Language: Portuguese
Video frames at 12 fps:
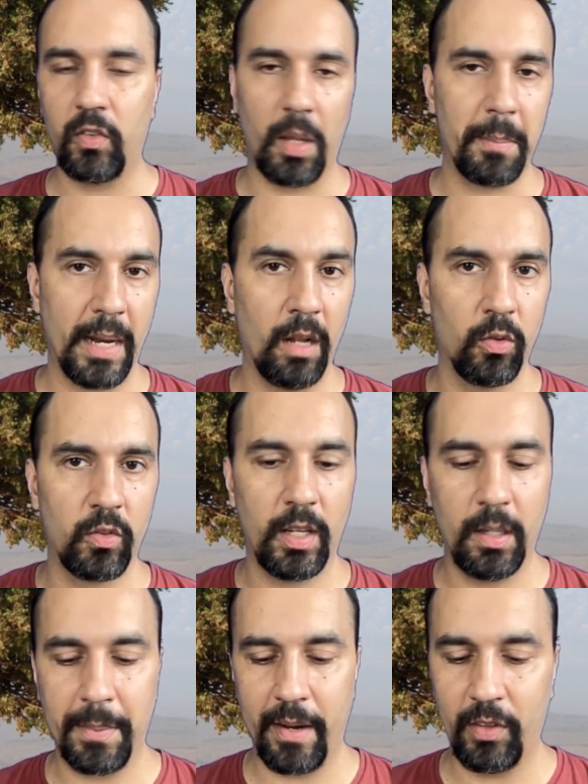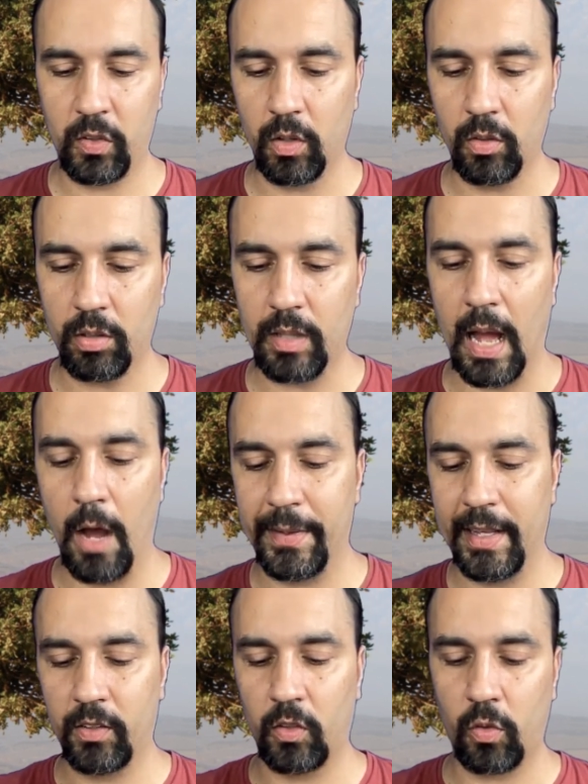sempre à luz da depravação total
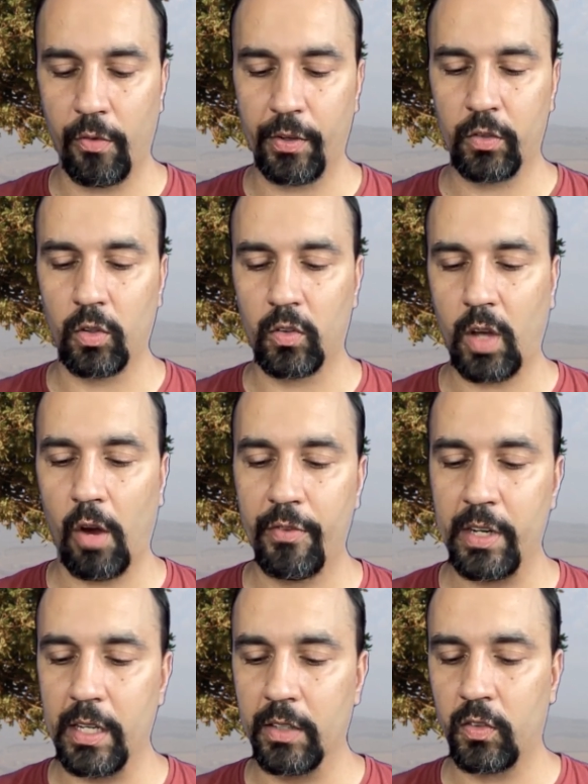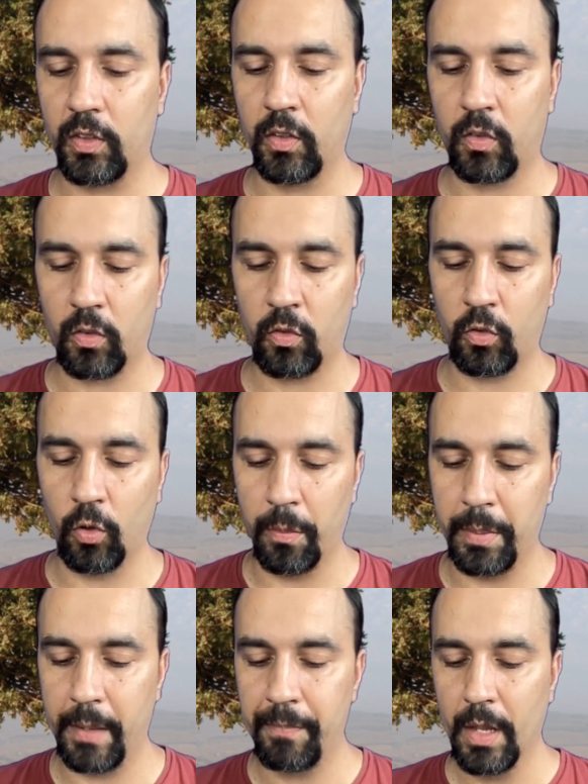e dessas convicções calvinistas
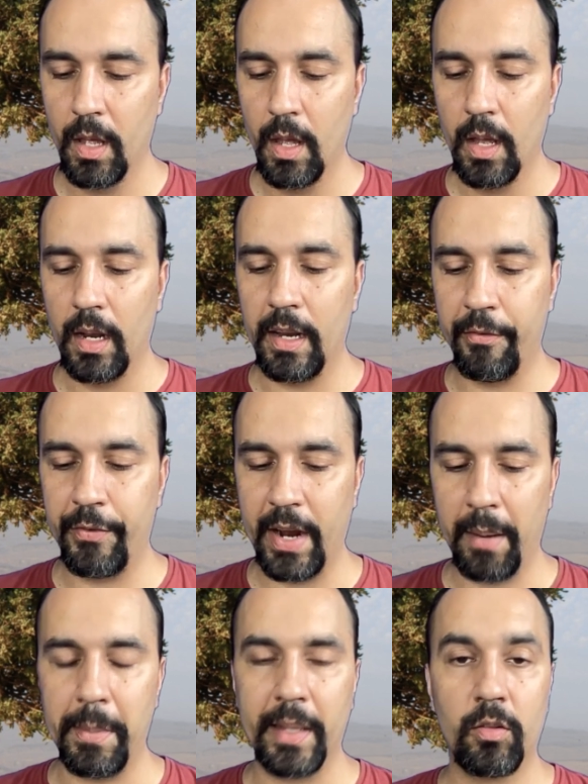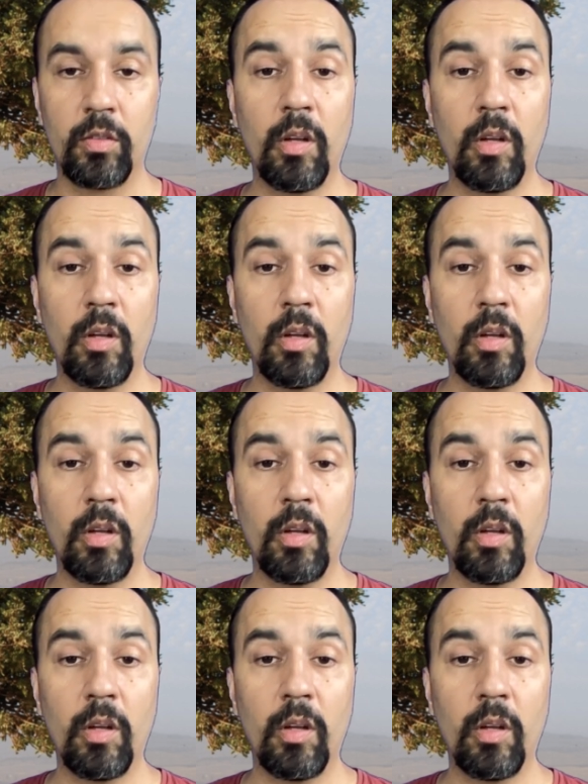sobre livre-arbítrio.